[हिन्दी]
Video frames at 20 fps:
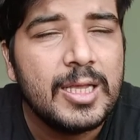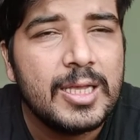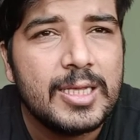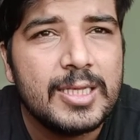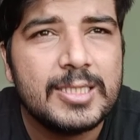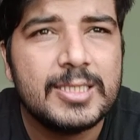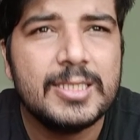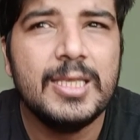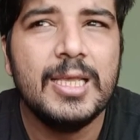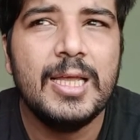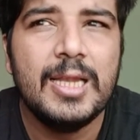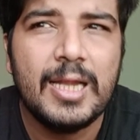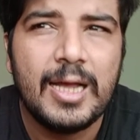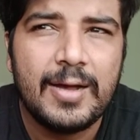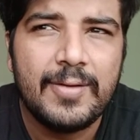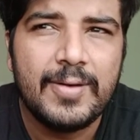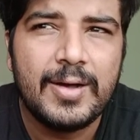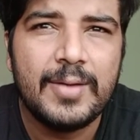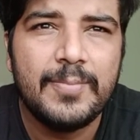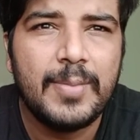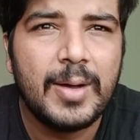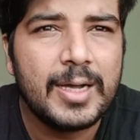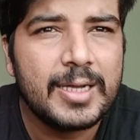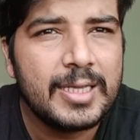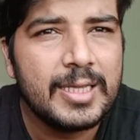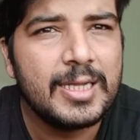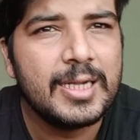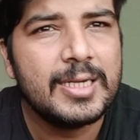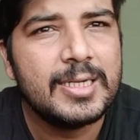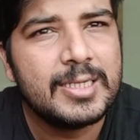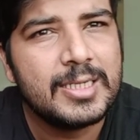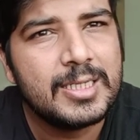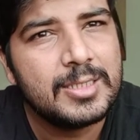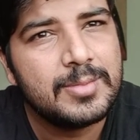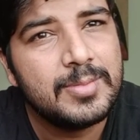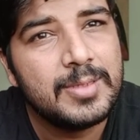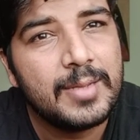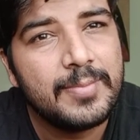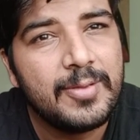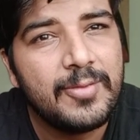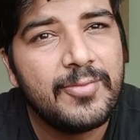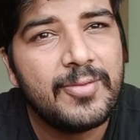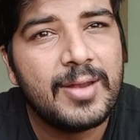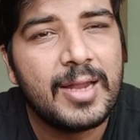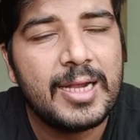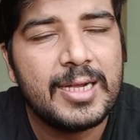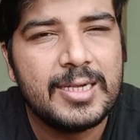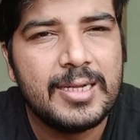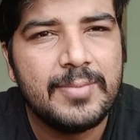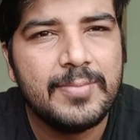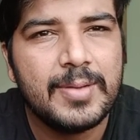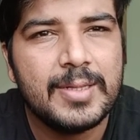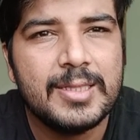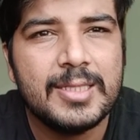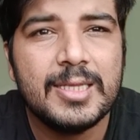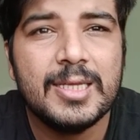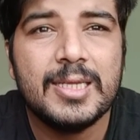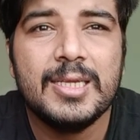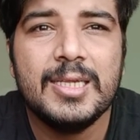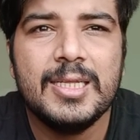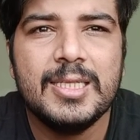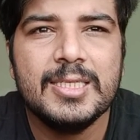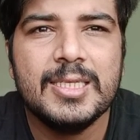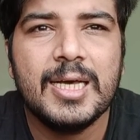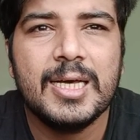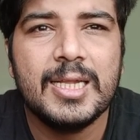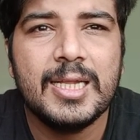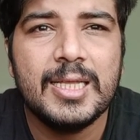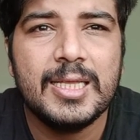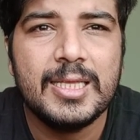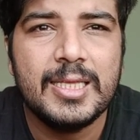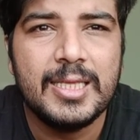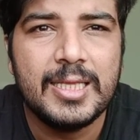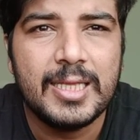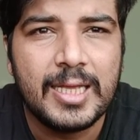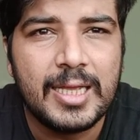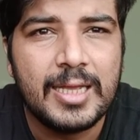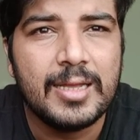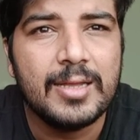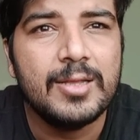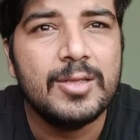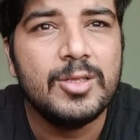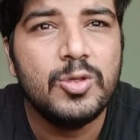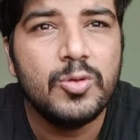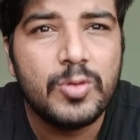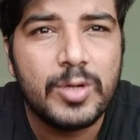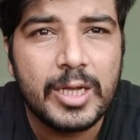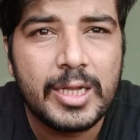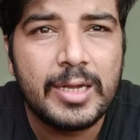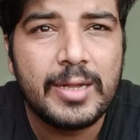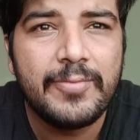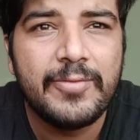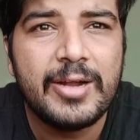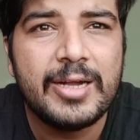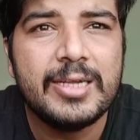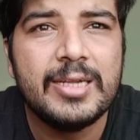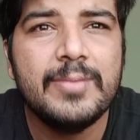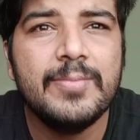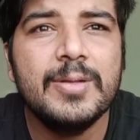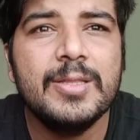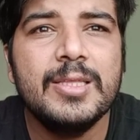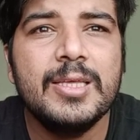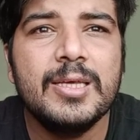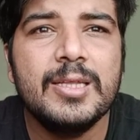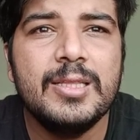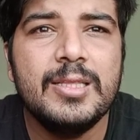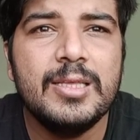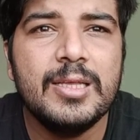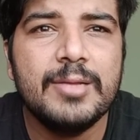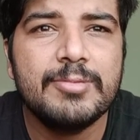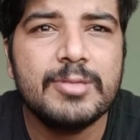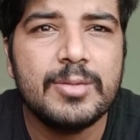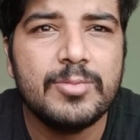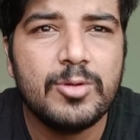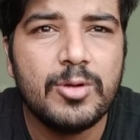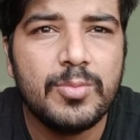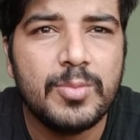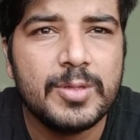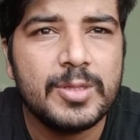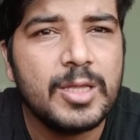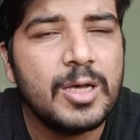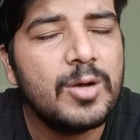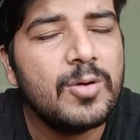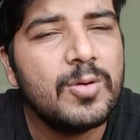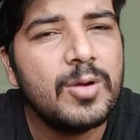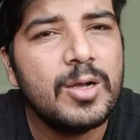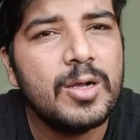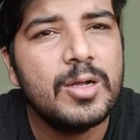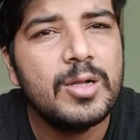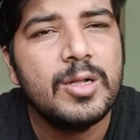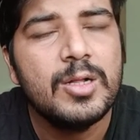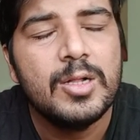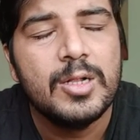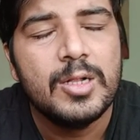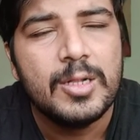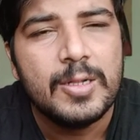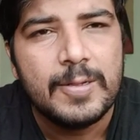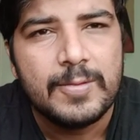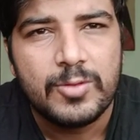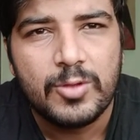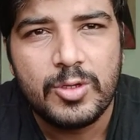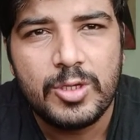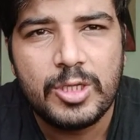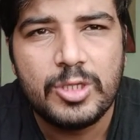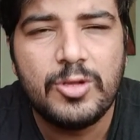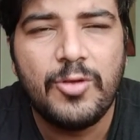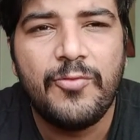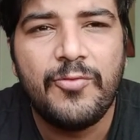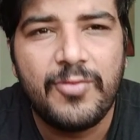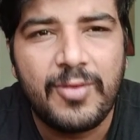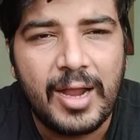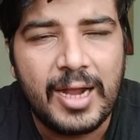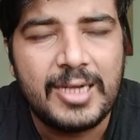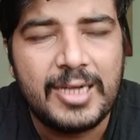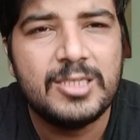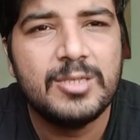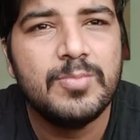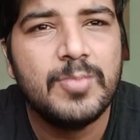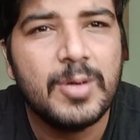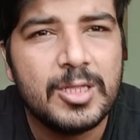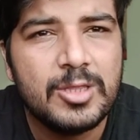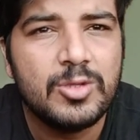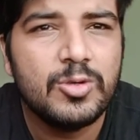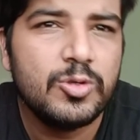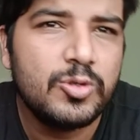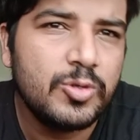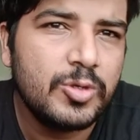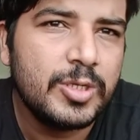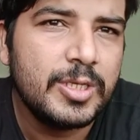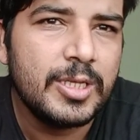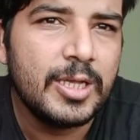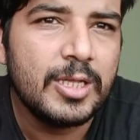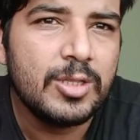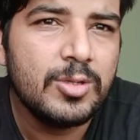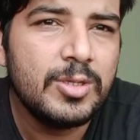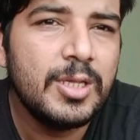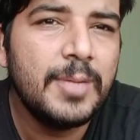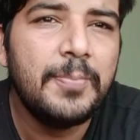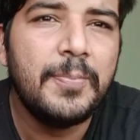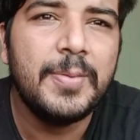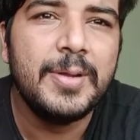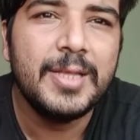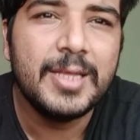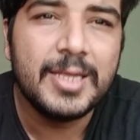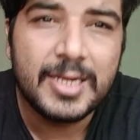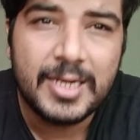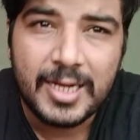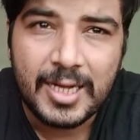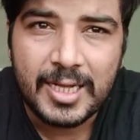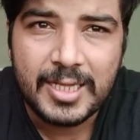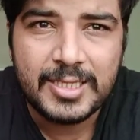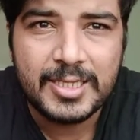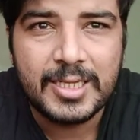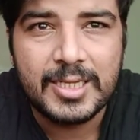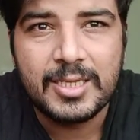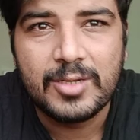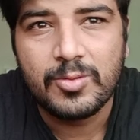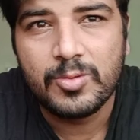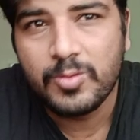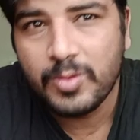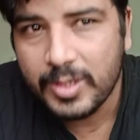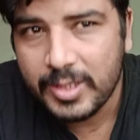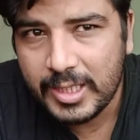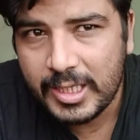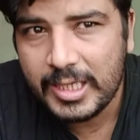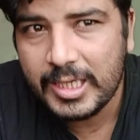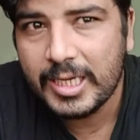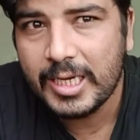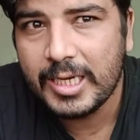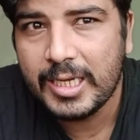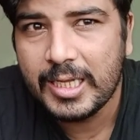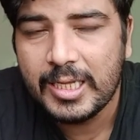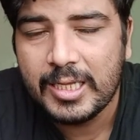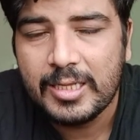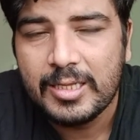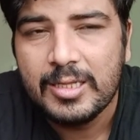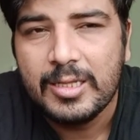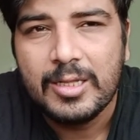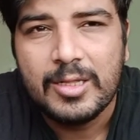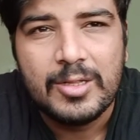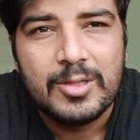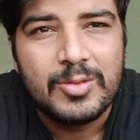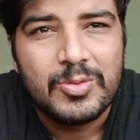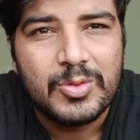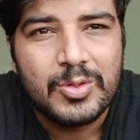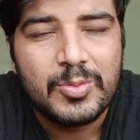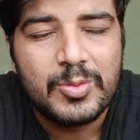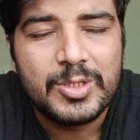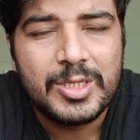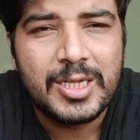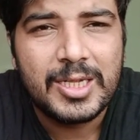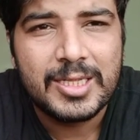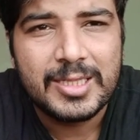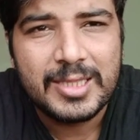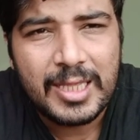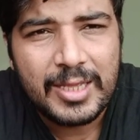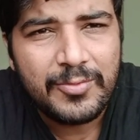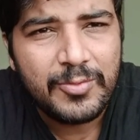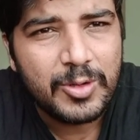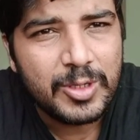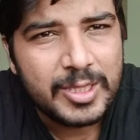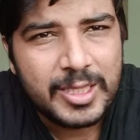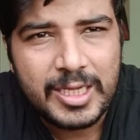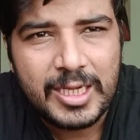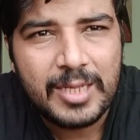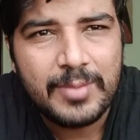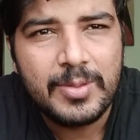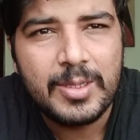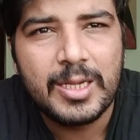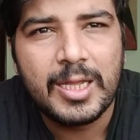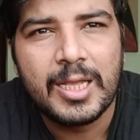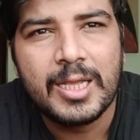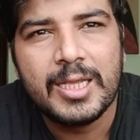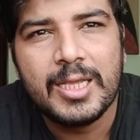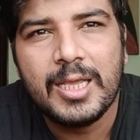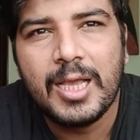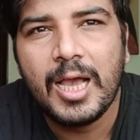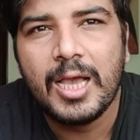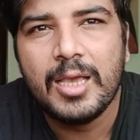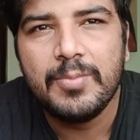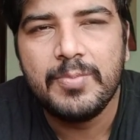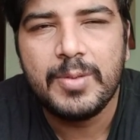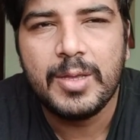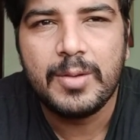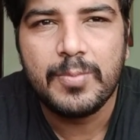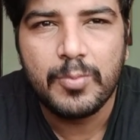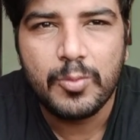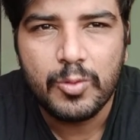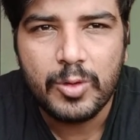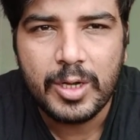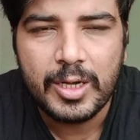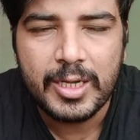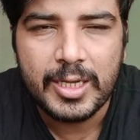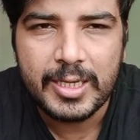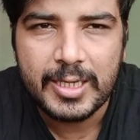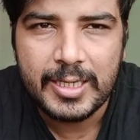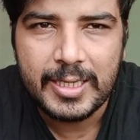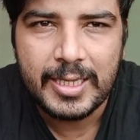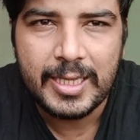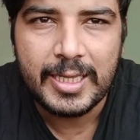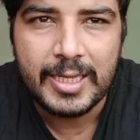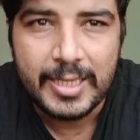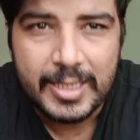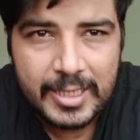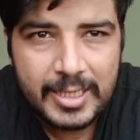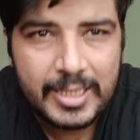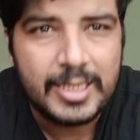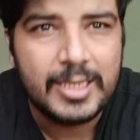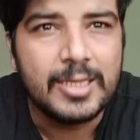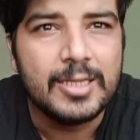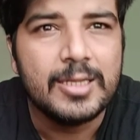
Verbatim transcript: इसके अलावा बाकी कंट्रीज़ भी अभी फ़्लाइटें बंद करने जा रही हैं यूके ने फ़्लाइटें बंद कर दी हैं आप सबको पता होगा तो ये जो फ़्लाइट्स बंद हो चुकी हैं तो ये प्लेयर कहाँ जाएंगे उनको इधर ही रहना है तो मुझे लगता है वो इधर ही भी रहेंगे आई पूरा करके ही